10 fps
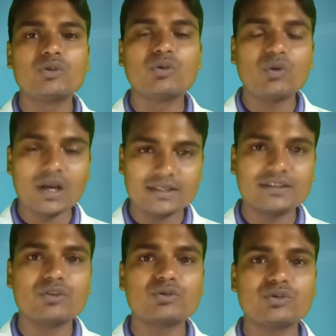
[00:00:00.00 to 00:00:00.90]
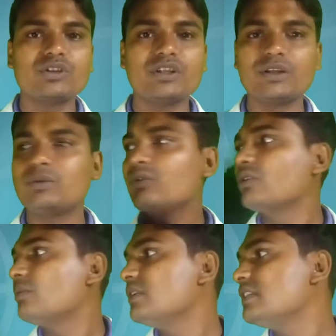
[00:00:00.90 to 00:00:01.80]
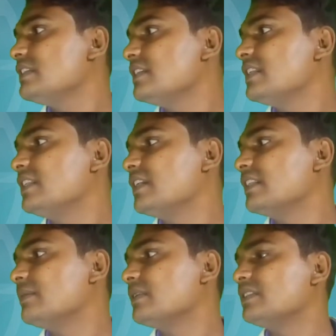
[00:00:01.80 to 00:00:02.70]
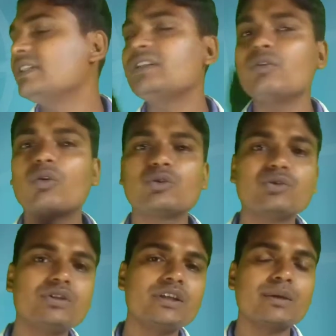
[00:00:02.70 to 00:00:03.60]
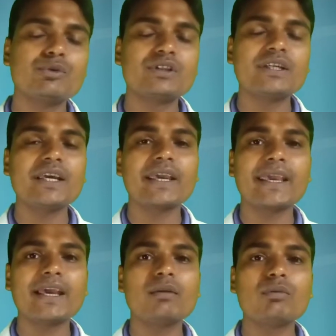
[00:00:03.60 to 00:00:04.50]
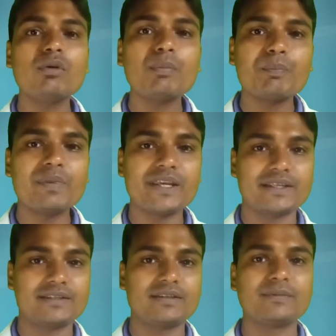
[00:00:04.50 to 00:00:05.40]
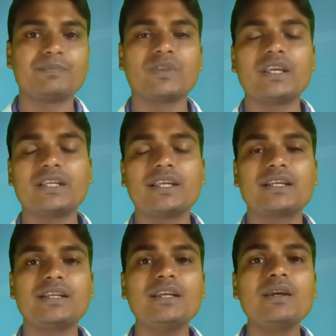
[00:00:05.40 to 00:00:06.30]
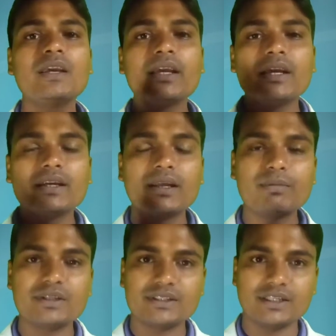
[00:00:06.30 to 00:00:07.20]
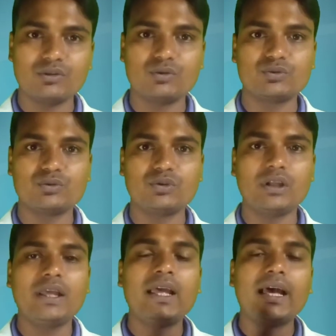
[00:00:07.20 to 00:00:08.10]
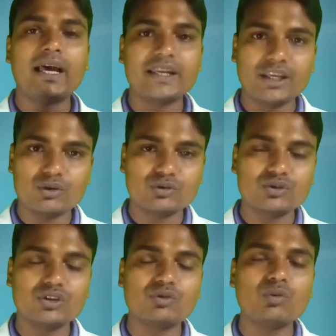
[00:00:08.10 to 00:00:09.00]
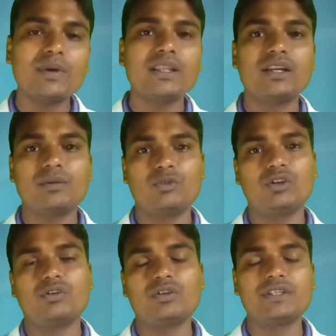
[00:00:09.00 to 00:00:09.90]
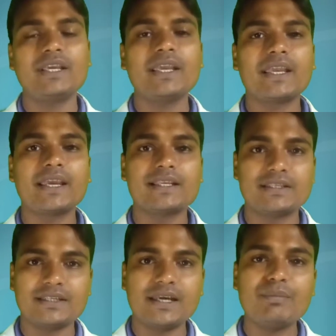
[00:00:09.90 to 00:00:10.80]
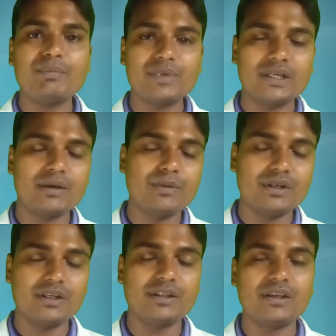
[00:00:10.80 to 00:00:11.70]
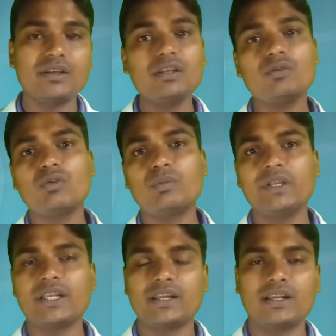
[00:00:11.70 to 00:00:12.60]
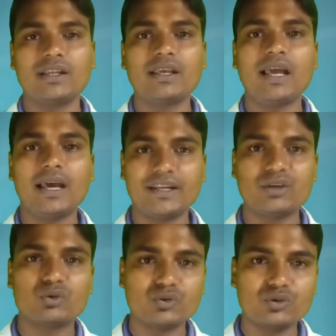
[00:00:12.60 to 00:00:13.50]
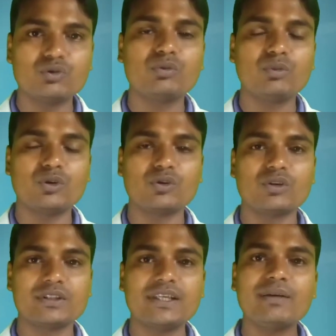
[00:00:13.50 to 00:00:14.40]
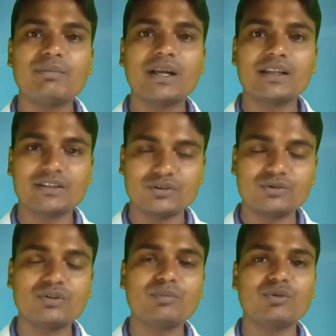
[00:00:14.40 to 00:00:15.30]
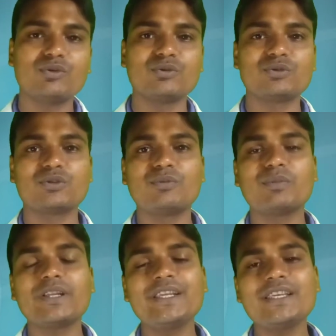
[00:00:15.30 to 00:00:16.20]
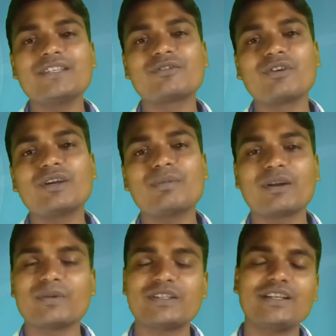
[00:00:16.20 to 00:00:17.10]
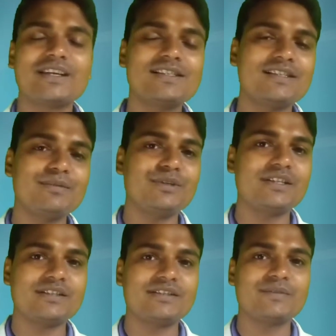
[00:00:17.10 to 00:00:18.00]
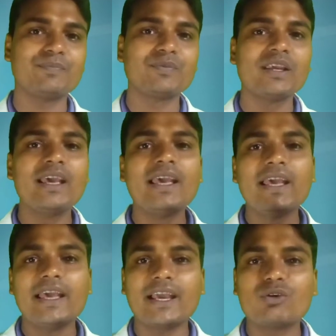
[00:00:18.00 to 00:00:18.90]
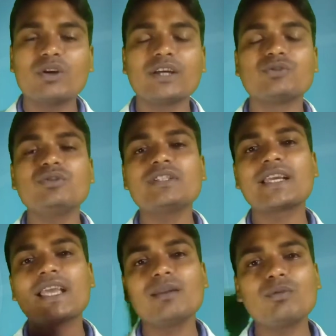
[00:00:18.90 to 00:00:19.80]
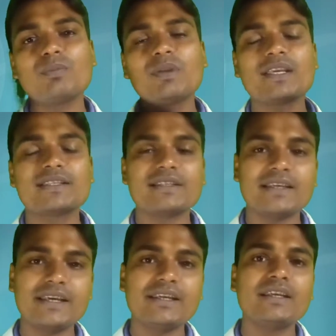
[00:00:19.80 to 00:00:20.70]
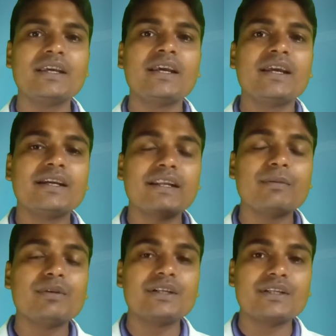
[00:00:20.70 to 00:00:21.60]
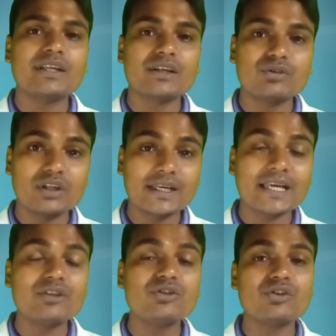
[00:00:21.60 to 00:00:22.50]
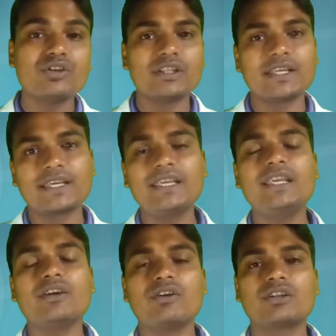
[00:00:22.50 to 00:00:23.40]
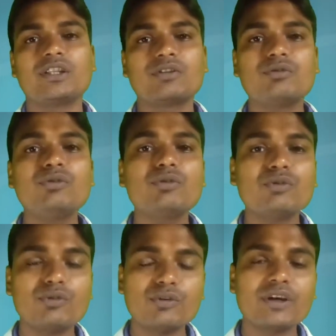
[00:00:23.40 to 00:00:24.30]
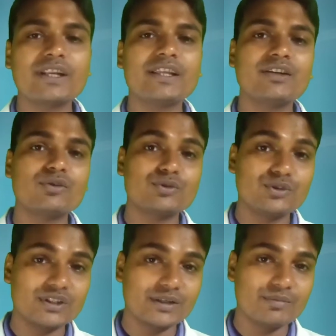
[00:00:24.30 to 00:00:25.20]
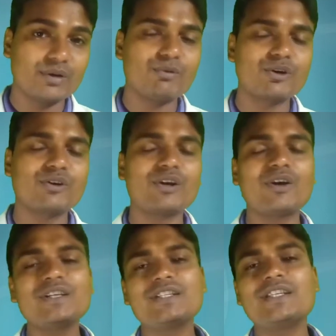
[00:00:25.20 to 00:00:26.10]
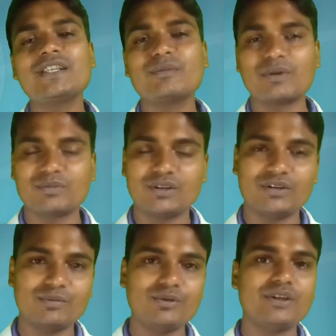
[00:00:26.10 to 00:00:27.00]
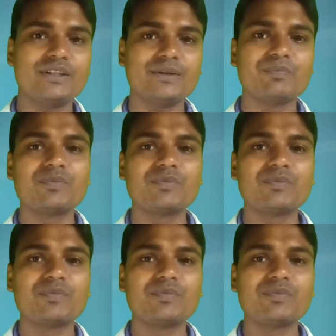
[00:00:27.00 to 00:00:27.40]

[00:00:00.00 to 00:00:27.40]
তো আজ যে ওষুধটি রিভিউ করবে যে স্ক্রিনে দেখতে পাচ্ছেন ওষুধটির নাম হচ্ছে ক্যালবো প্লেক্স এটি একটি ট্যাবলেট জাতীয় ওষুধ আর এই ওষুধটির উপাদানের মধ্যে রয়েছে ক্যালসিয়াম ভিটামিন ডি থ্রি ও মিনারেল আর এই ওষুধটি উৎপন্ন করেছে বাংলাদেশের সুনামধন্য ওষুধ কোম্পানি স্কোয়ার ফার্মাসিউটিক্যালস লিমিটেড এখন আসুন যে ক্যালবোপ্লেক্স এই ট্যাবলেটটির আসলে কার্যকারিতা কি অর্থাৎ কোন কোন রোগের ক্ষেত্রে ওষুধটিকে ব্যবহার করা হয় সেটি আমি আপনাদের বলে দিই